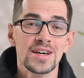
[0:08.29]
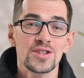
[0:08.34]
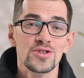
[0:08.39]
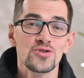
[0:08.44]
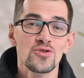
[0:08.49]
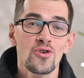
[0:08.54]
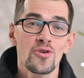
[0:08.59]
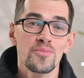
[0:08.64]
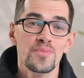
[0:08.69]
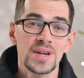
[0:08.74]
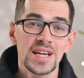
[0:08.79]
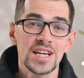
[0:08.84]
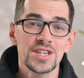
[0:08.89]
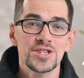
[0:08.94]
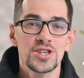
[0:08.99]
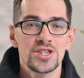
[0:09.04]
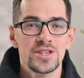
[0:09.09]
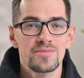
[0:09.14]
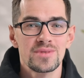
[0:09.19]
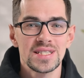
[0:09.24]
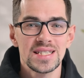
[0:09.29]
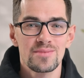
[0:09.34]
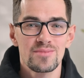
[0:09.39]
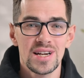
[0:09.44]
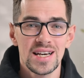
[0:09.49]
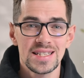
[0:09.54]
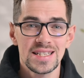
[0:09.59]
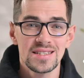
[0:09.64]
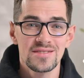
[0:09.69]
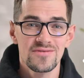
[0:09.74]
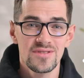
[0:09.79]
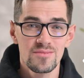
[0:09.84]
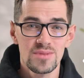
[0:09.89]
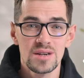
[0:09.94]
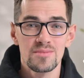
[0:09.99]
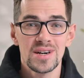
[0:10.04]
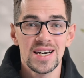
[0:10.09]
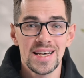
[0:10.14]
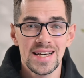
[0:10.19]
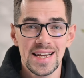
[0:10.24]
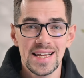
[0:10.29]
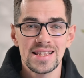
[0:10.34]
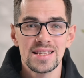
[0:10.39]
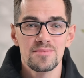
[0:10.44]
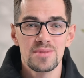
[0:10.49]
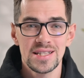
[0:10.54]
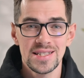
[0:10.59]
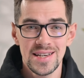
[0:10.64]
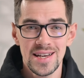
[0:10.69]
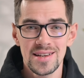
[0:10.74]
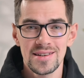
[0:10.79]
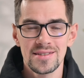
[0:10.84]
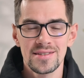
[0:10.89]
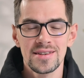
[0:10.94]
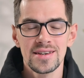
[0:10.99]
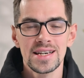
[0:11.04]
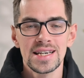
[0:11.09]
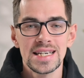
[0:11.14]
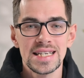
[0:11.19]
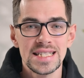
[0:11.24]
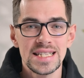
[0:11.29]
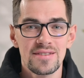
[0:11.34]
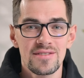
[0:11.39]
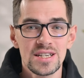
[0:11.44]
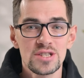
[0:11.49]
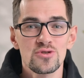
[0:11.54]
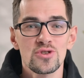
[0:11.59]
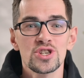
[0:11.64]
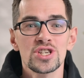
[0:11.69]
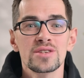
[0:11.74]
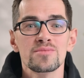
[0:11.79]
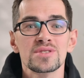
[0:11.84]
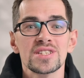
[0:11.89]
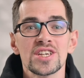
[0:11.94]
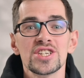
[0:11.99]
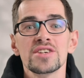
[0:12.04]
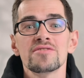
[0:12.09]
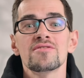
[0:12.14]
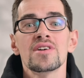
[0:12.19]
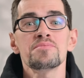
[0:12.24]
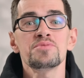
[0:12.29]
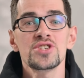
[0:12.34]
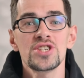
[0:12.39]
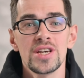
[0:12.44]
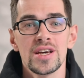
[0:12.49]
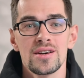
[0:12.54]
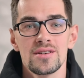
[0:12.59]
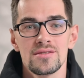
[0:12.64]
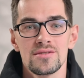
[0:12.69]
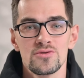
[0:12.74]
Но прежде чем разобраться с выбором конкретной модели, давайте уточним, зачем вообще